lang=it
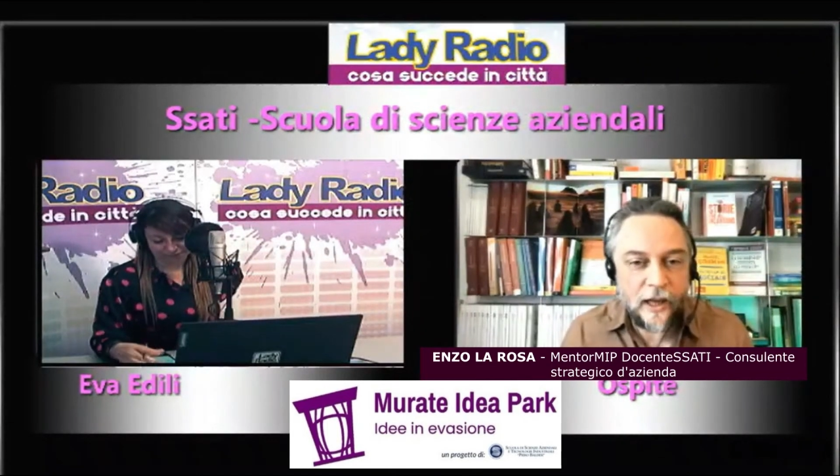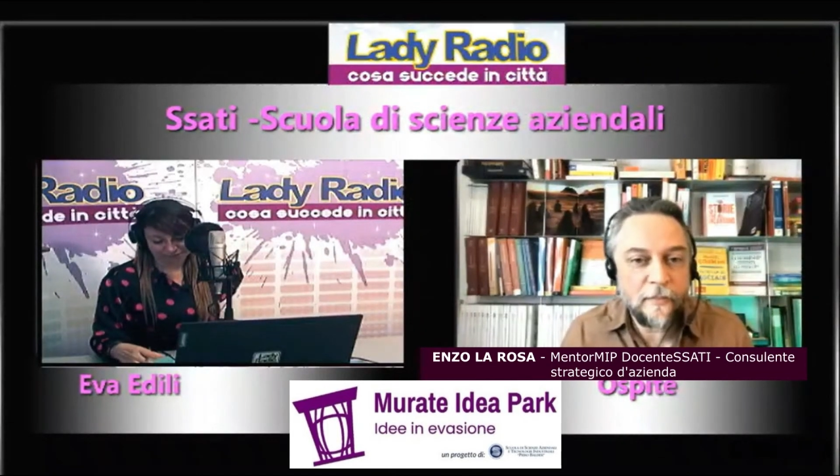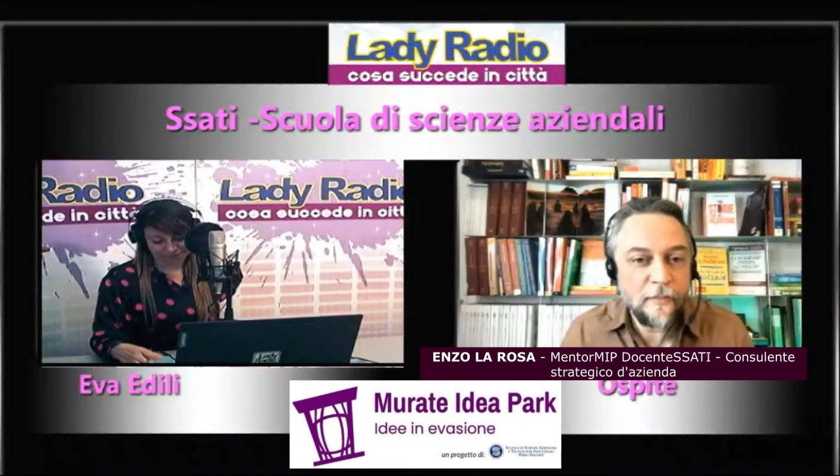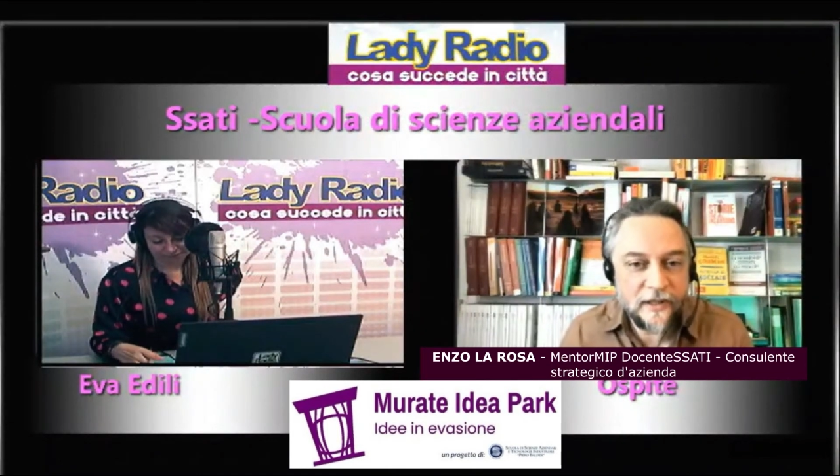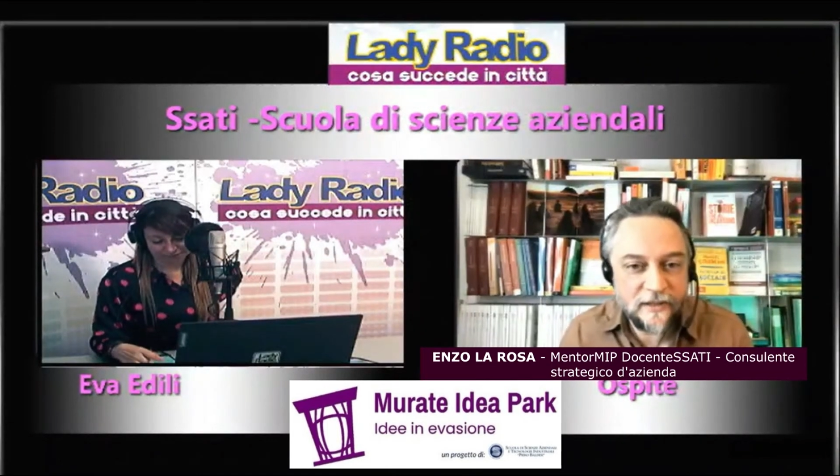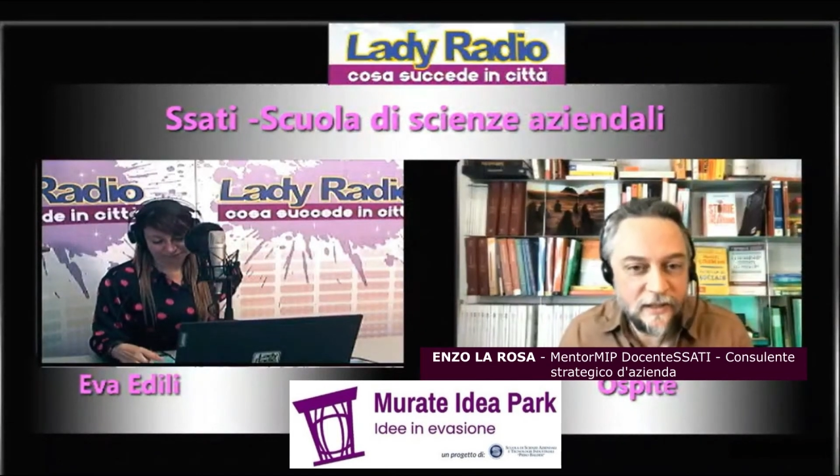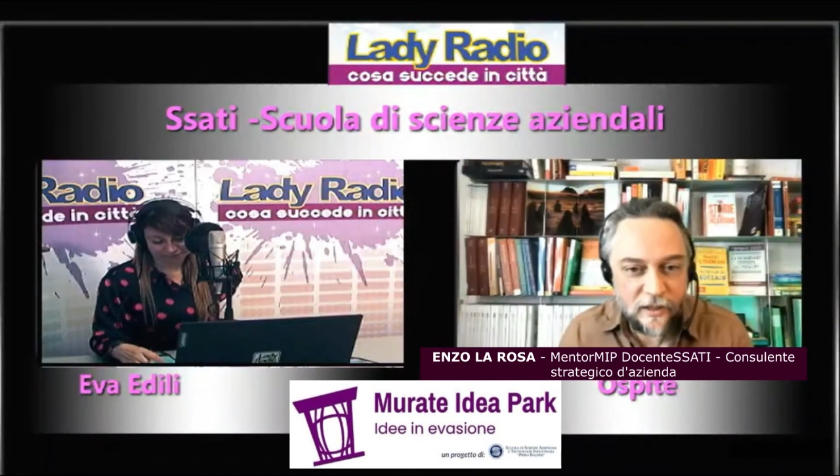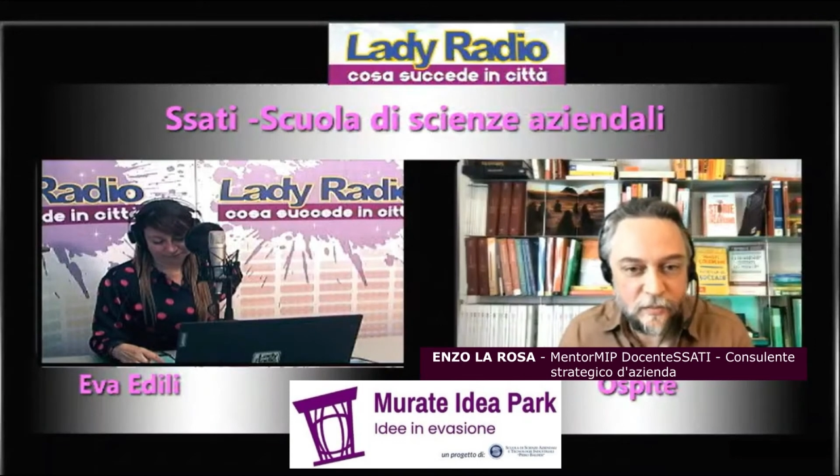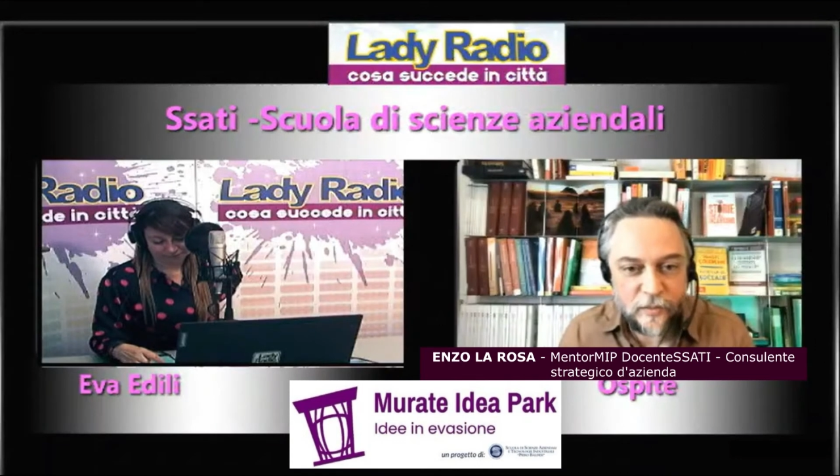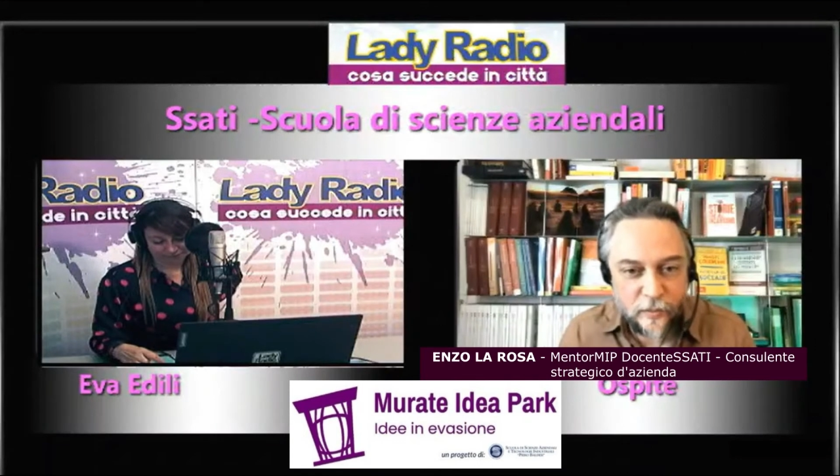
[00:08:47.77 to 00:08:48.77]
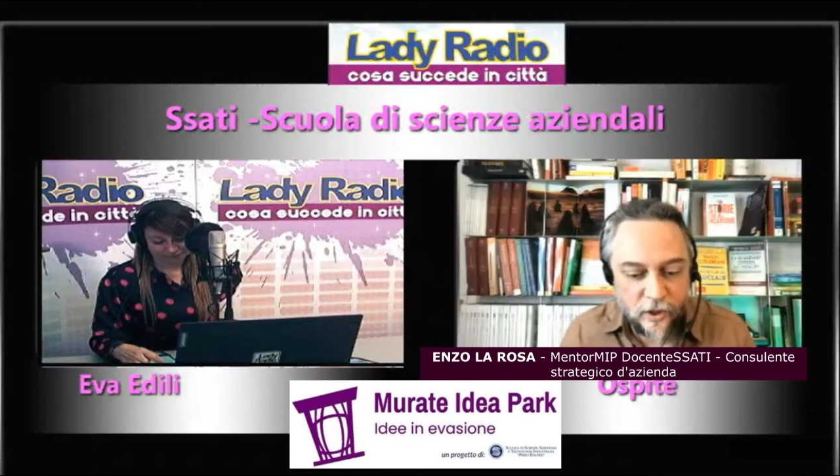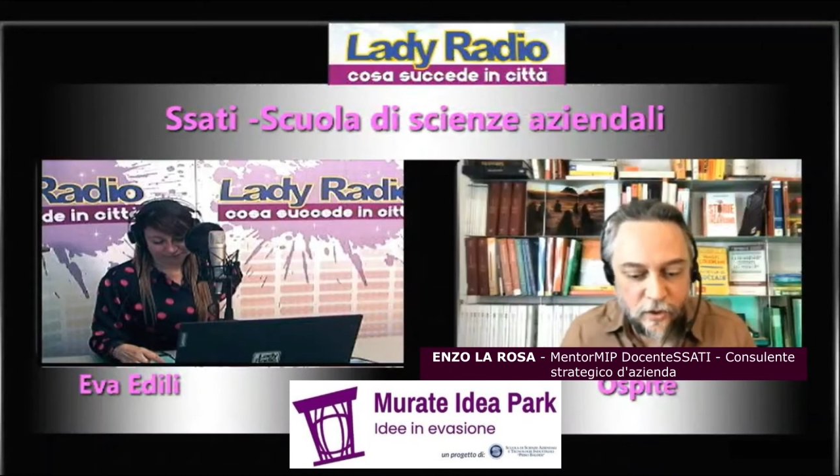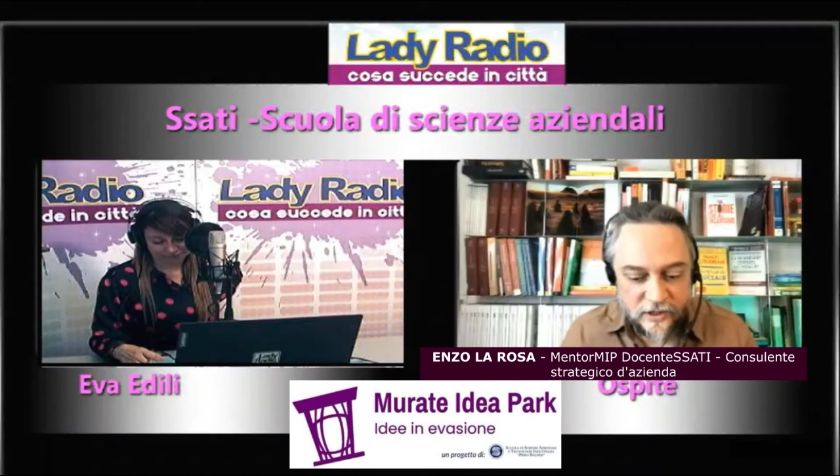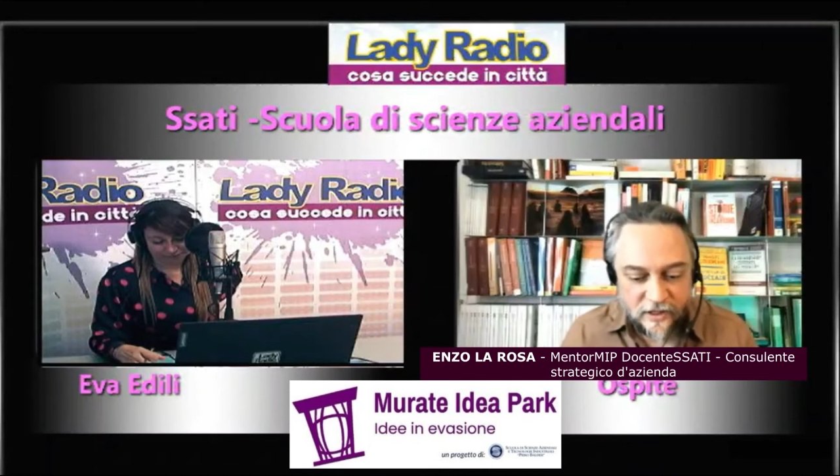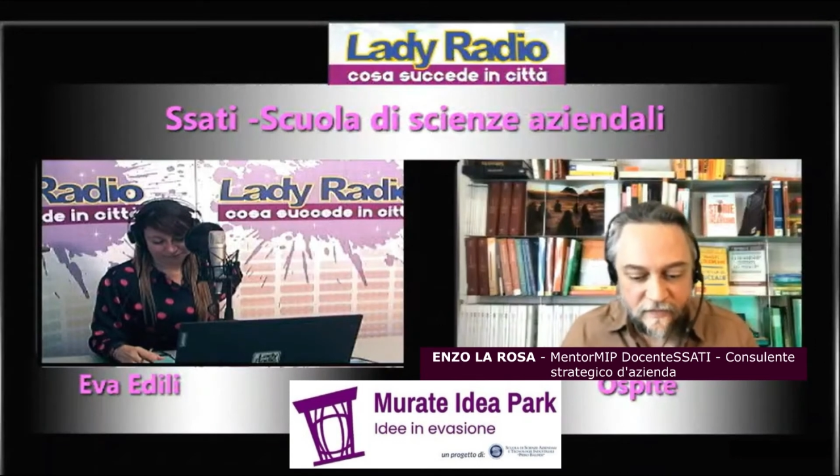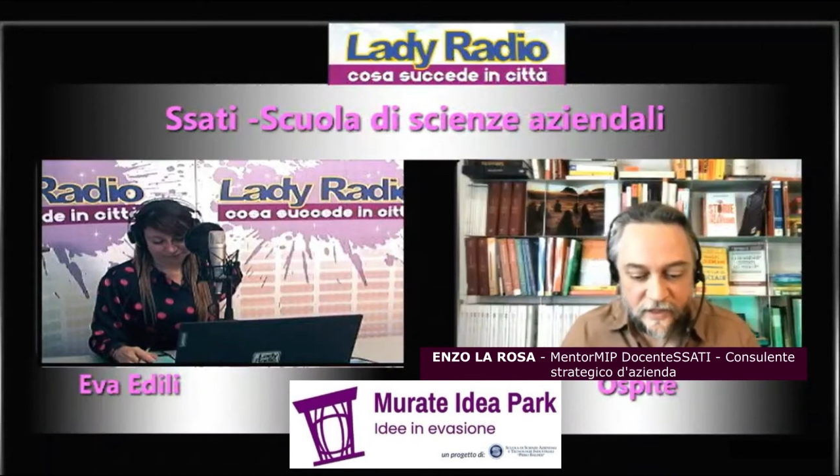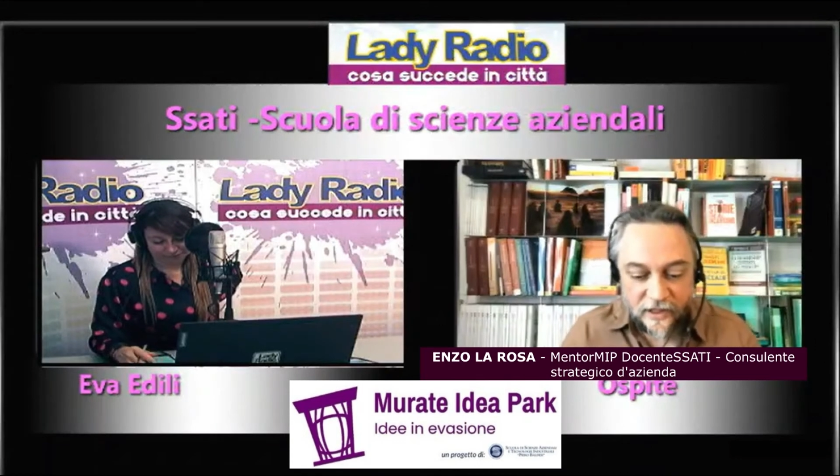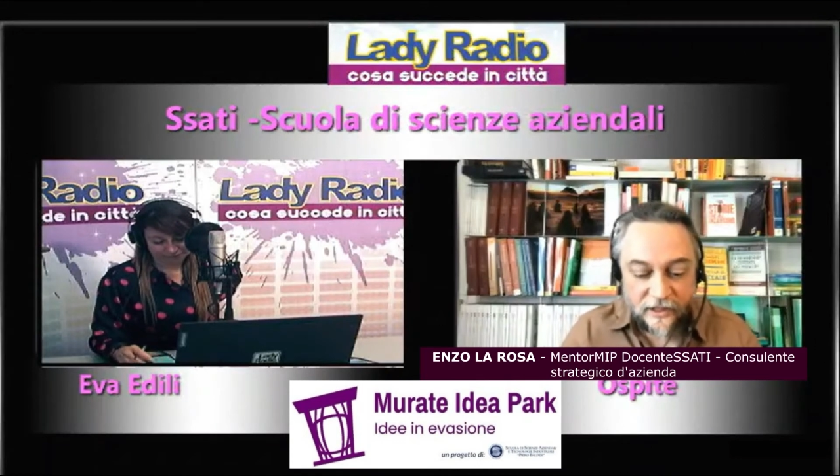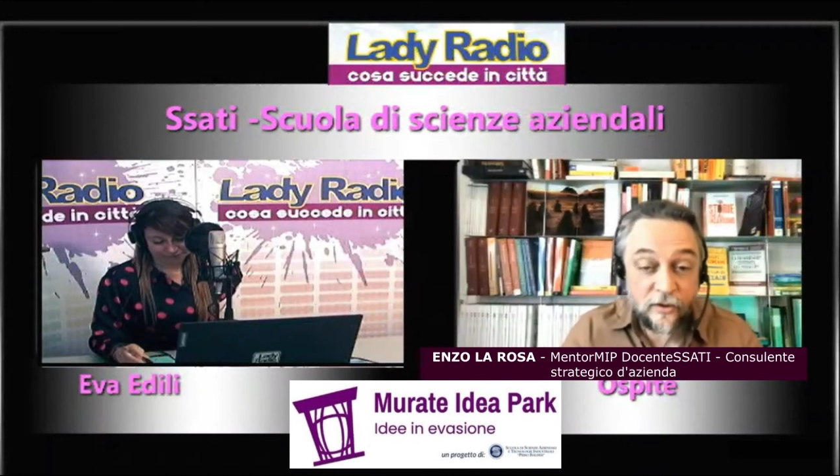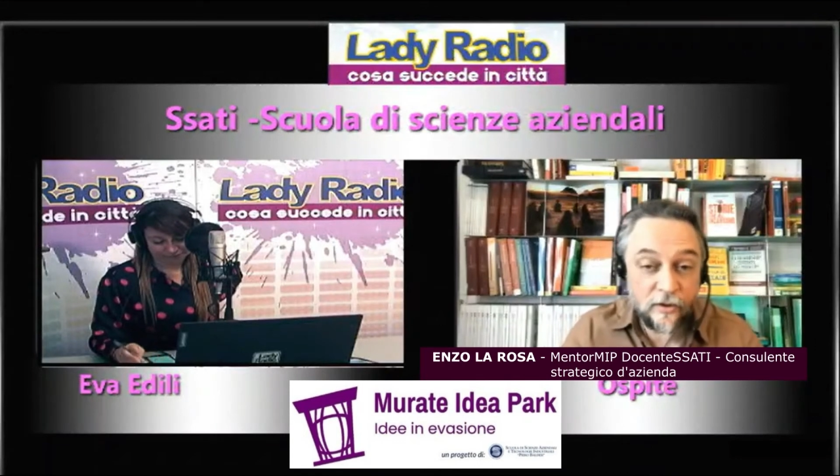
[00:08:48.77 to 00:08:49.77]
a mettere nel mio piccolo
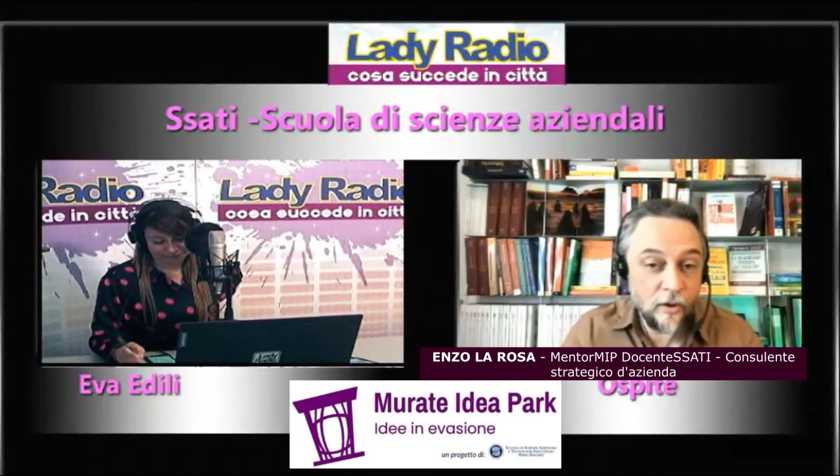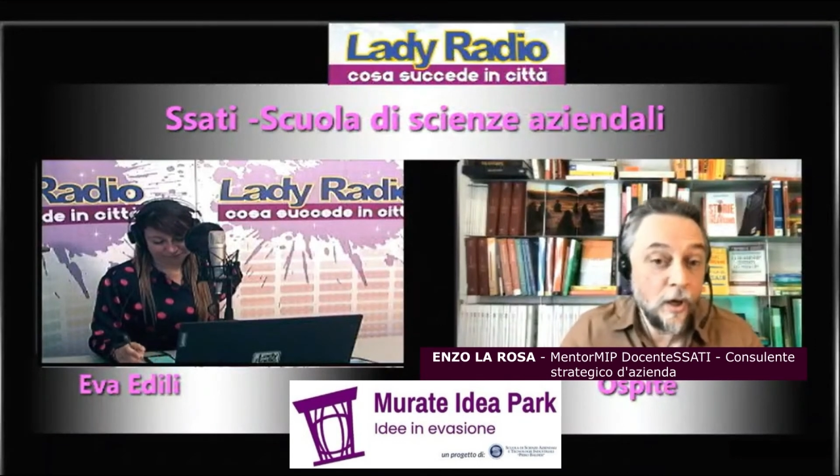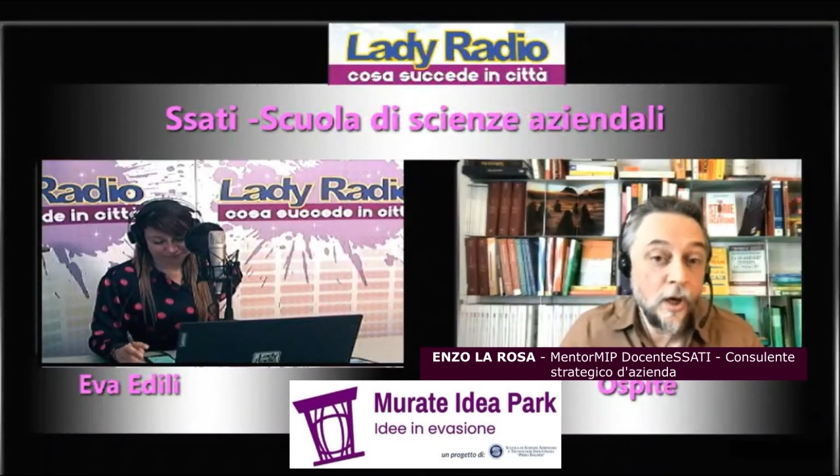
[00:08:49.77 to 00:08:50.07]
salvadanaio